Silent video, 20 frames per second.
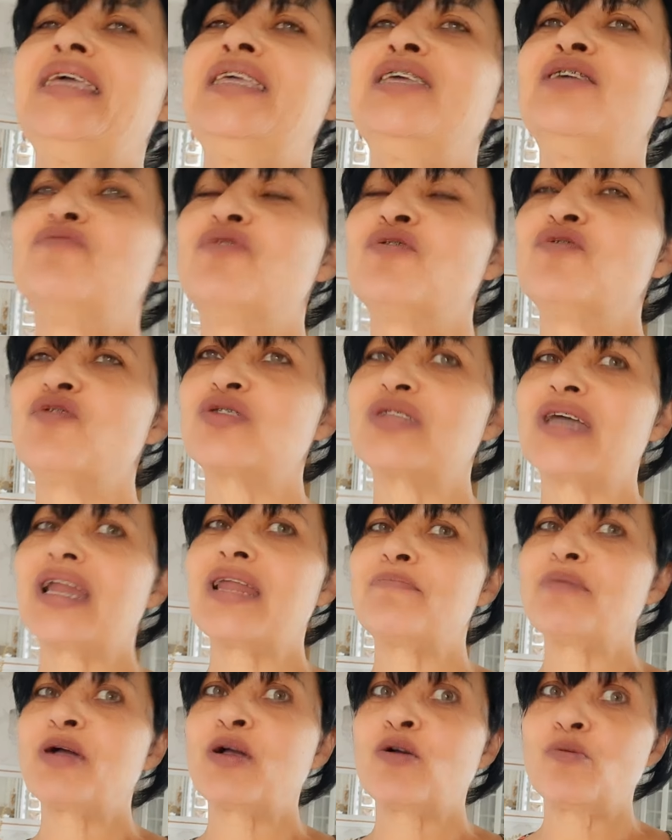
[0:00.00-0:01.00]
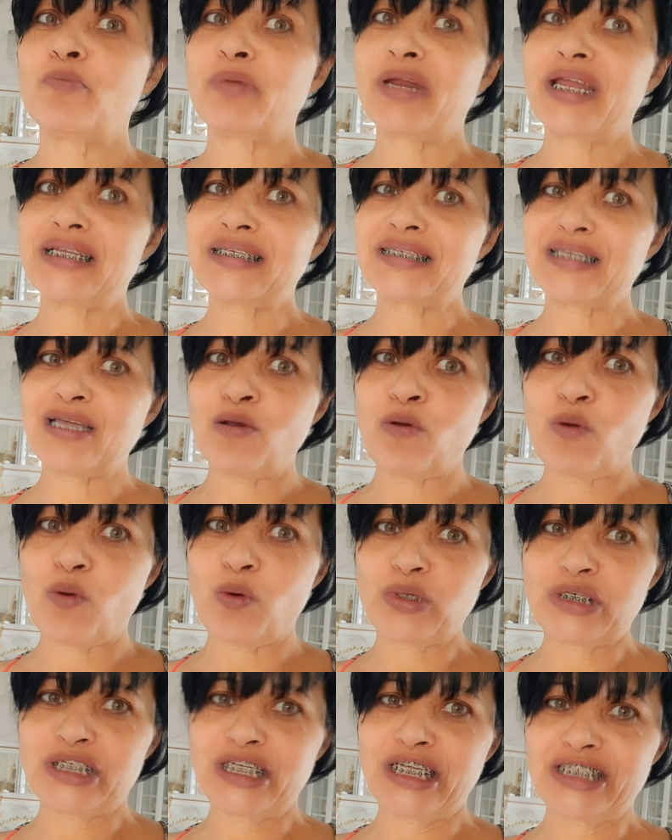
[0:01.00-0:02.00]
E eu vou voltar lá para comprar essa
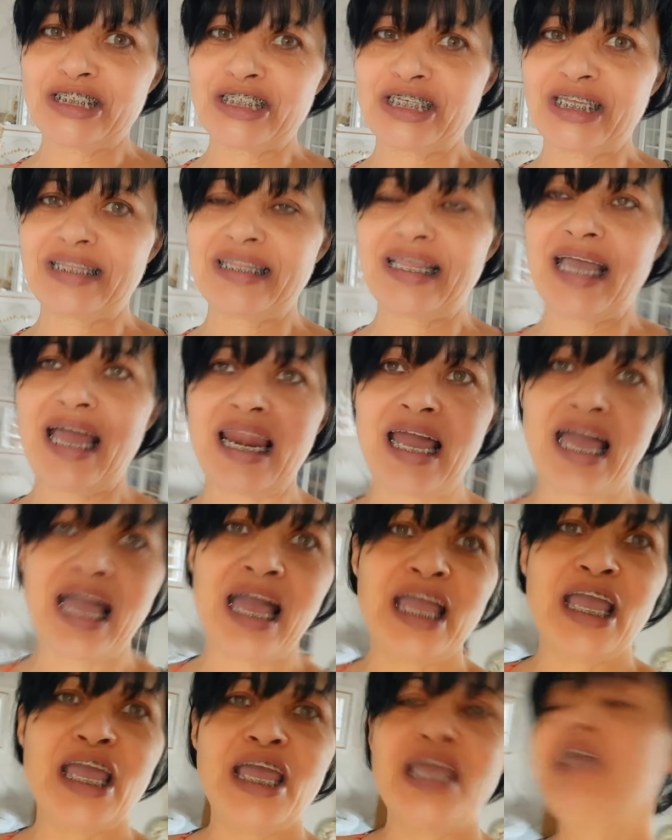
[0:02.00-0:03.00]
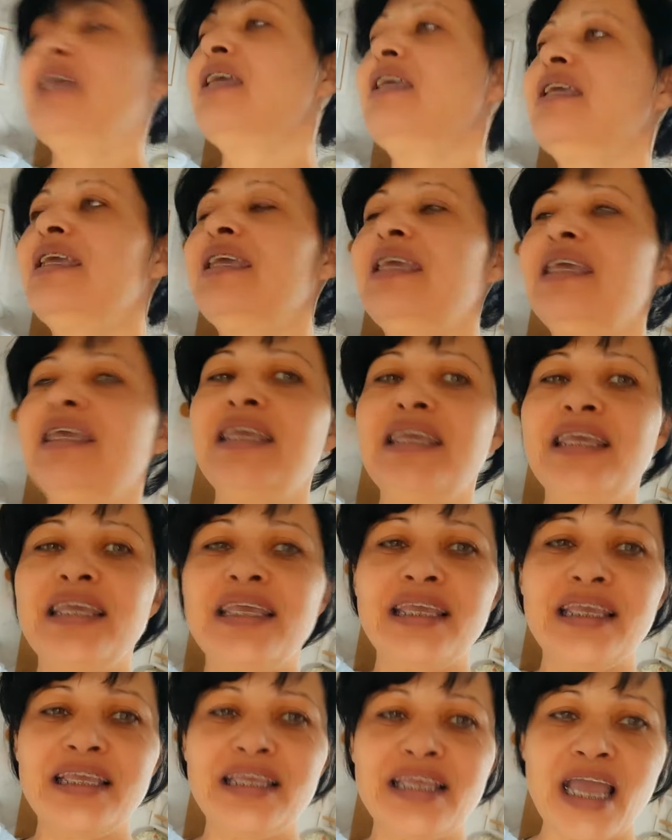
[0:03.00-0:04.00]
cor, gente, que tá lá.
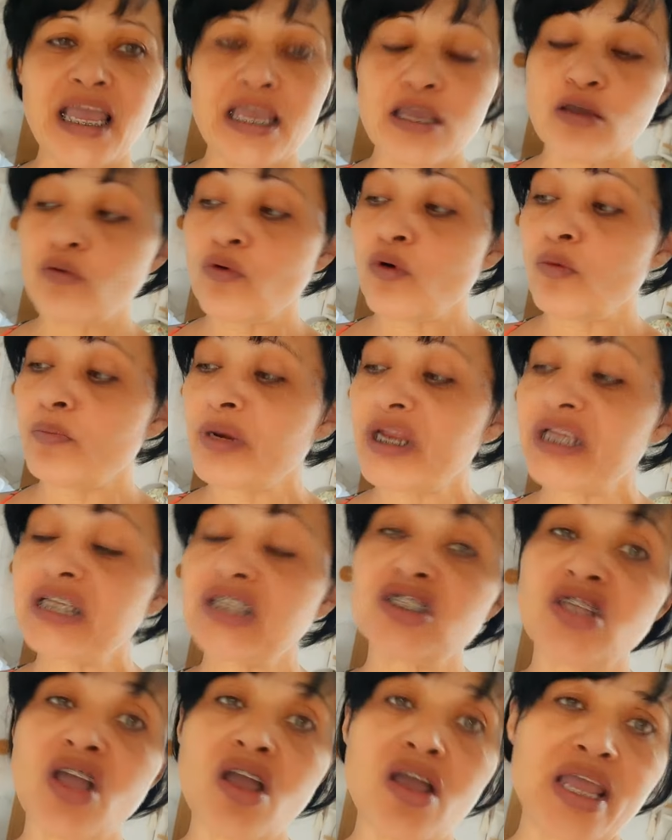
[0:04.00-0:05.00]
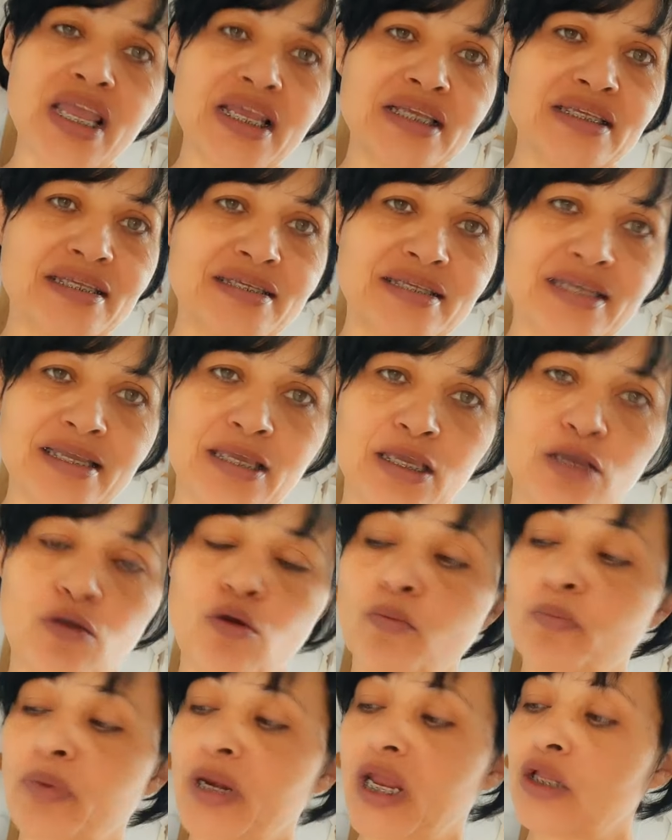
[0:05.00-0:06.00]
E, e aí eu comprei só esses aqui.
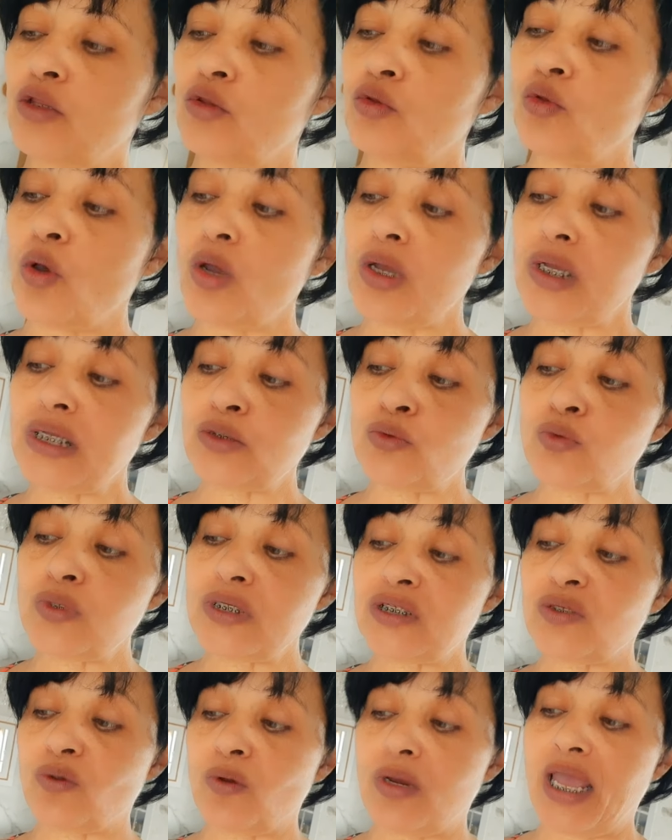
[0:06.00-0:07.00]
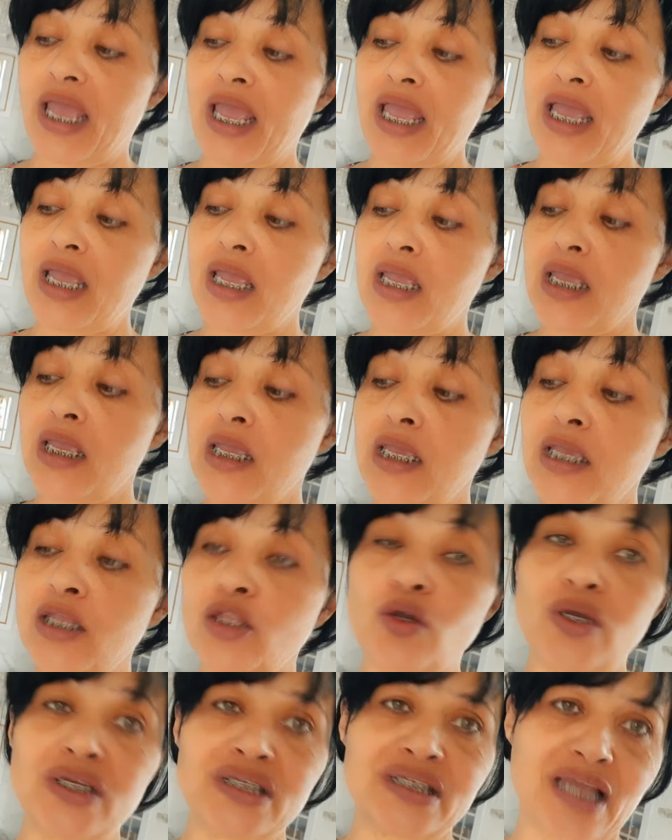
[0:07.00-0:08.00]
Comprei do, duas colheres e
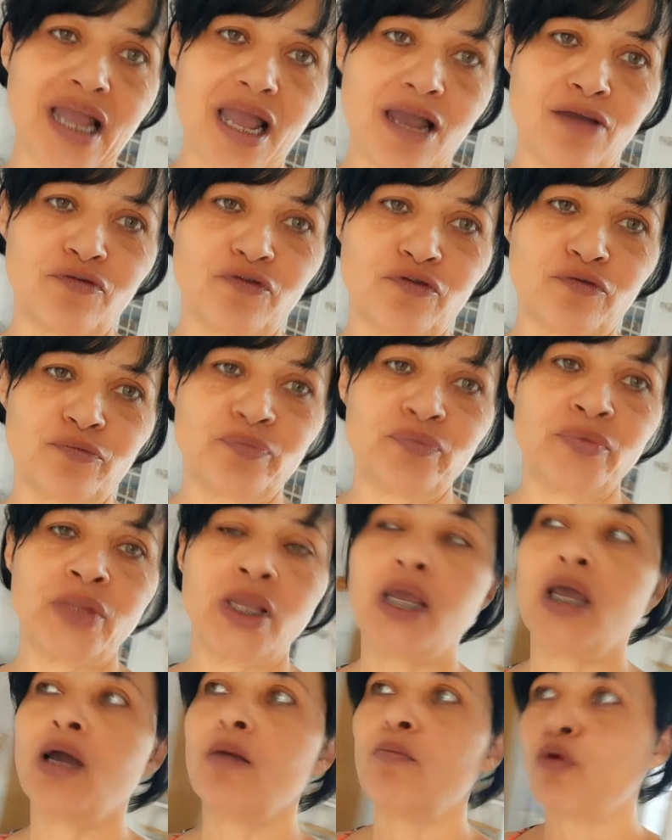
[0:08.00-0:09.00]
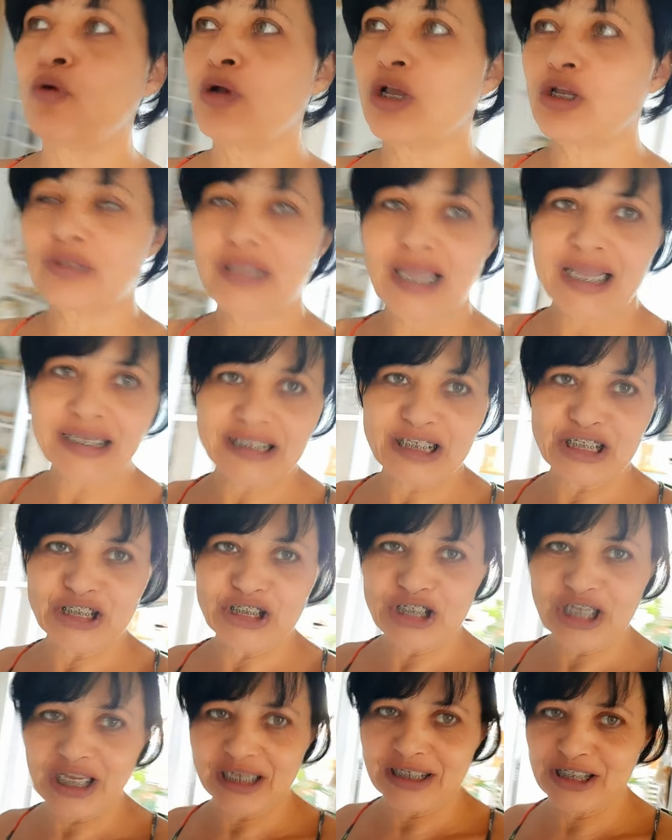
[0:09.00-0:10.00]
dois garfos porque eu tava sem
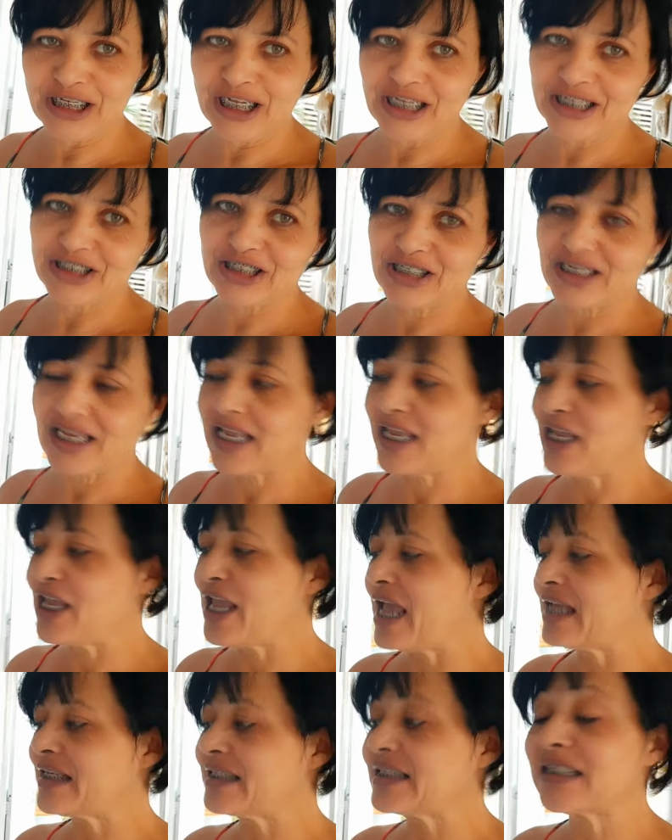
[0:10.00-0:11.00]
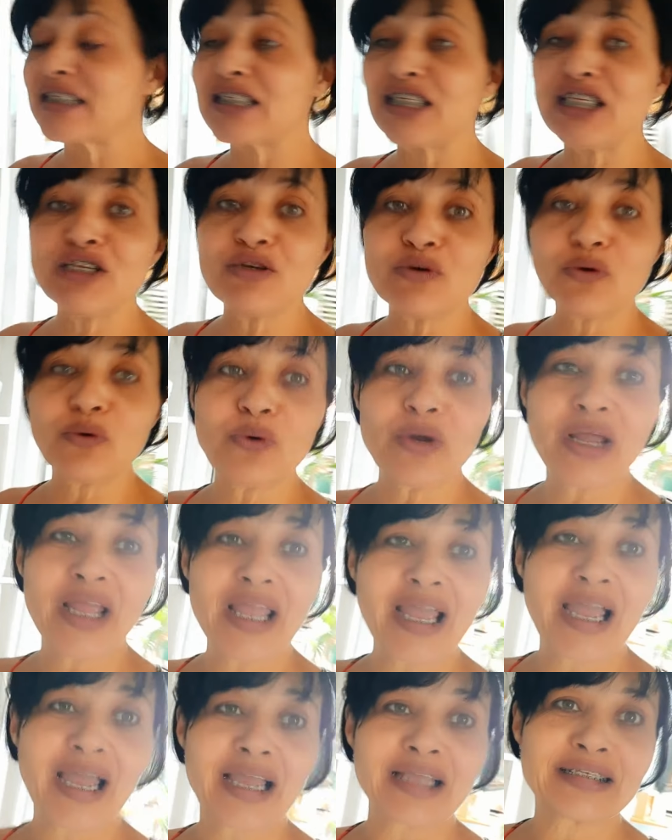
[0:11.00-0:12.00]
dinheiro, gente. E é cinco
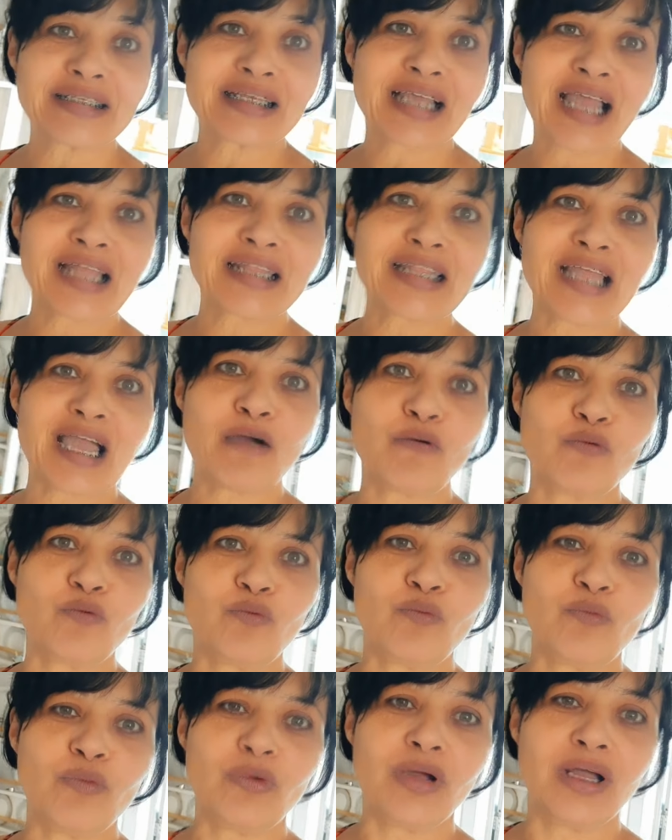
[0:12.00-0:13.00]
reais cada um.